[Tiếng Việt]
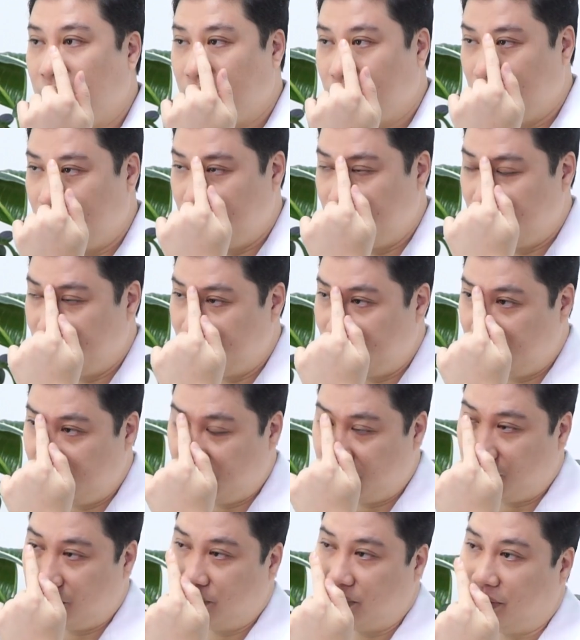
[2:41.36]
rồi vừa
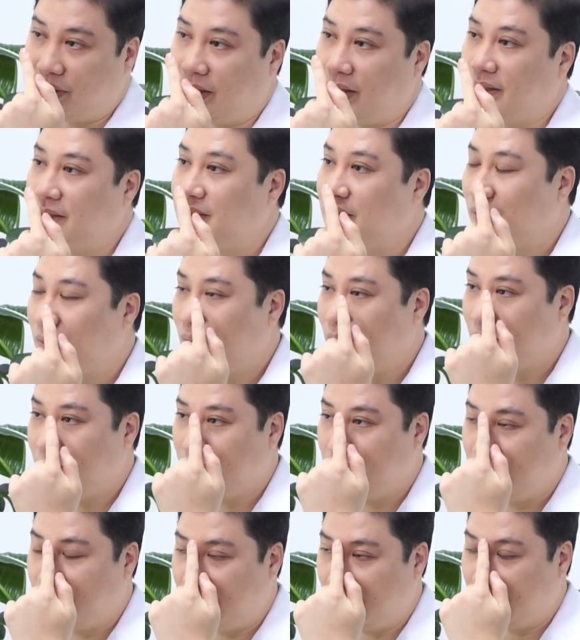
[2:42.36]
sử dụng cái
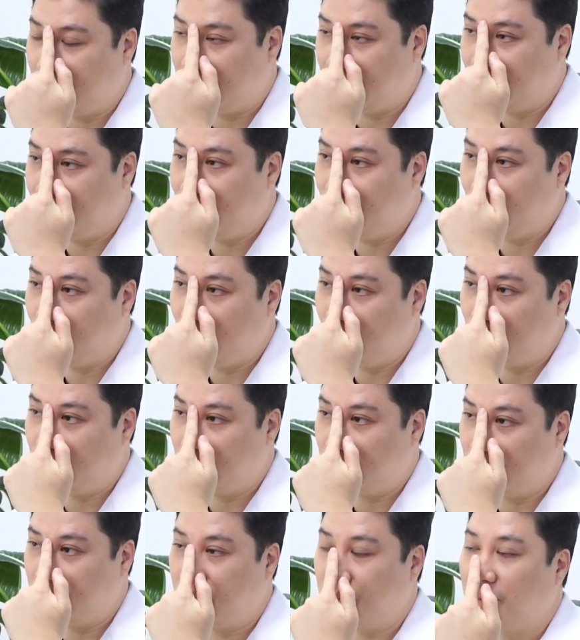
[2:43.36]
sống à, cái phủ
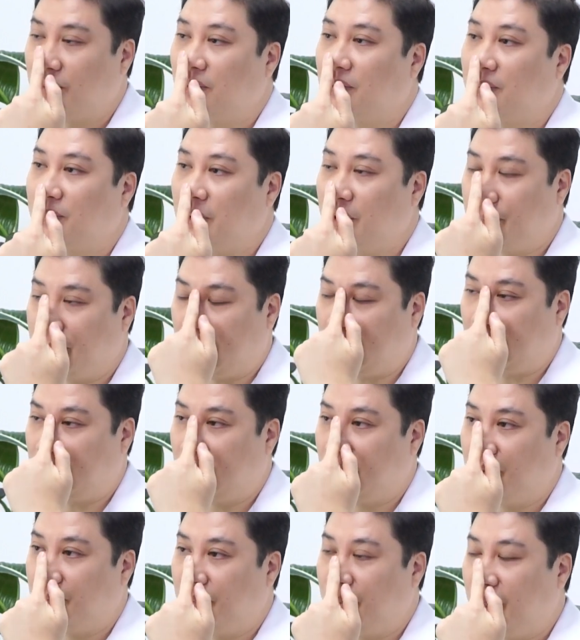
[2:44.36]
bề
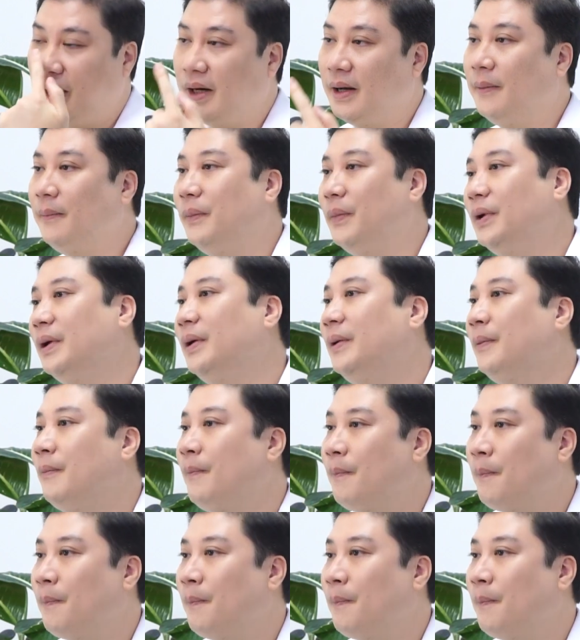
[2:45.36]
mặt là mega đầm nữa